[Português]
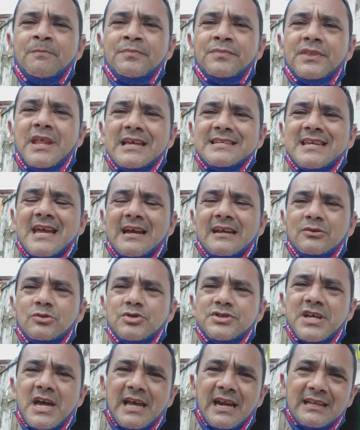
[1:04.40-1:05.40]
da, do
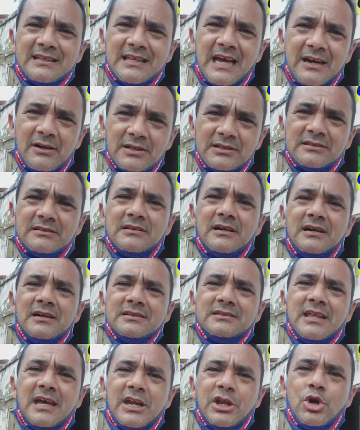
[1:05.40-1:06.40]
secretário
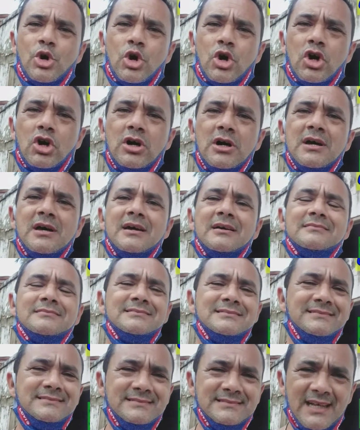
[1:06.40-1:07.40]
anterior,
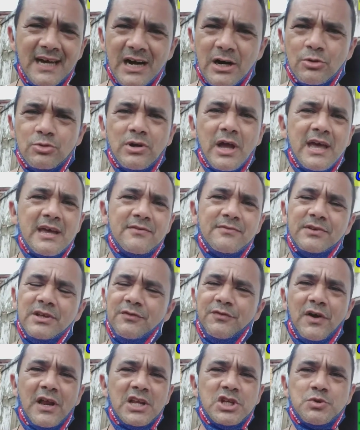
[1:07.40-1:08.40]
não,
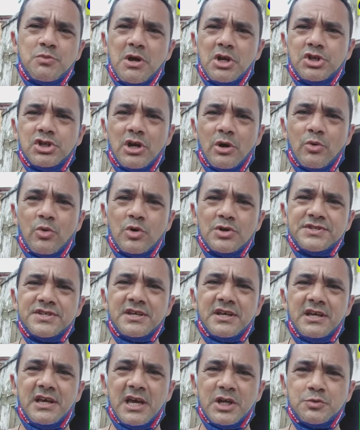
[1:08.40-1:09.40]
infelizmente não
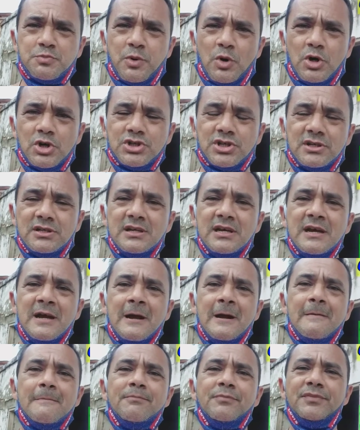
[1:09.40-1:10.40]
consegui resposta.
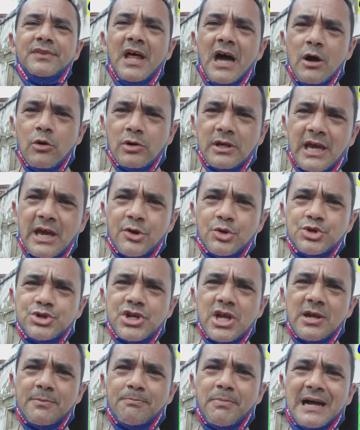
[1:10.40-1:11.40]
Não quero
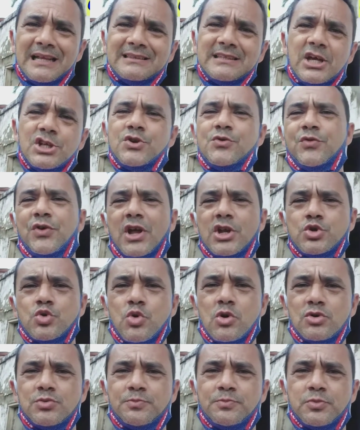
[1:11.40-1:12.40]
ser bater de frente
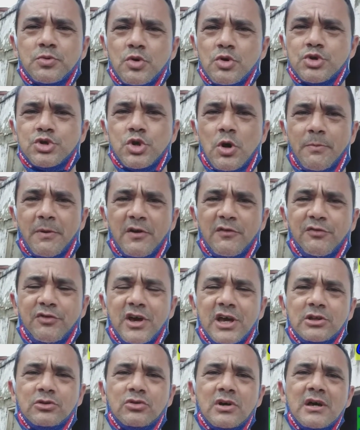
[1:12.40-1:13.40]
com, com o senhor
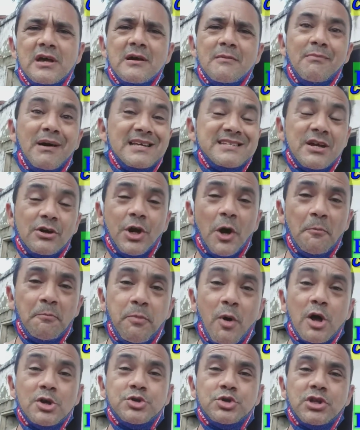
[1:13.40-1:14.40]
prefeito, mas eu não
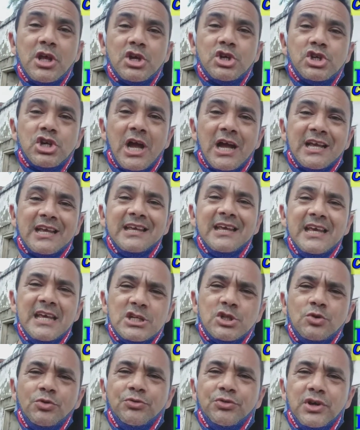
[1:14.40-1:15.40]
posso deixar que
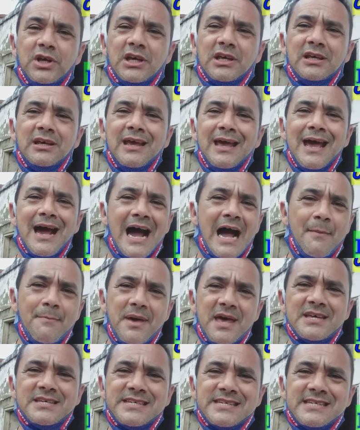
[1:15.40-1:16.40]
isso fique a
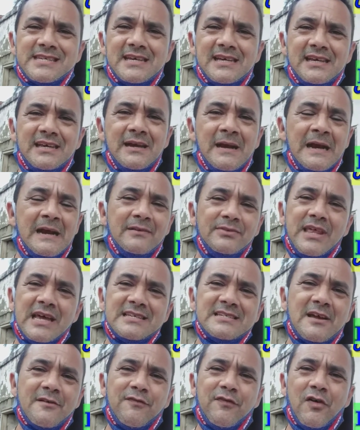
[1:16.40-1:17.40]
mercê
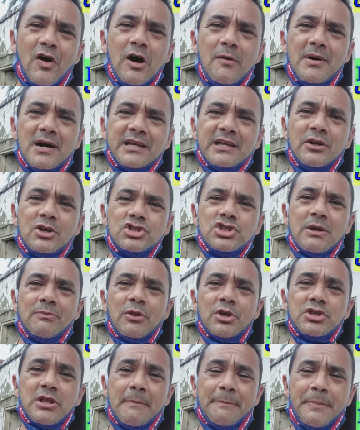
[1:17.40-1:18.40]
dessa forma que nós temos.
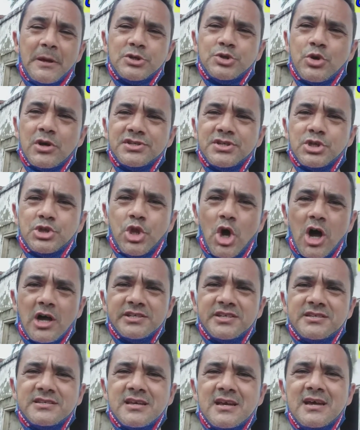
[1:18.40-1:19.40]
Nós temos pessoas
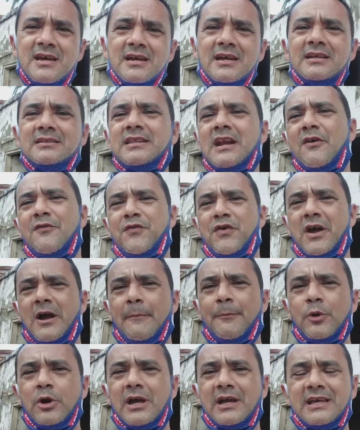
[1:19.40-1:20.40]
idosas que trafegam
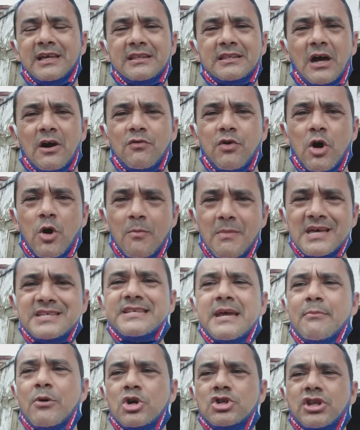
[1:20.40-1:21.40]
por aqui, então eu vou
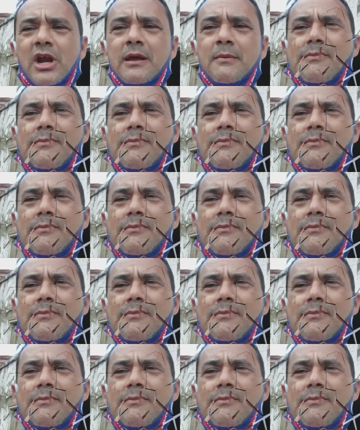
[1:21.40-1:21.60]
começar a mostrar a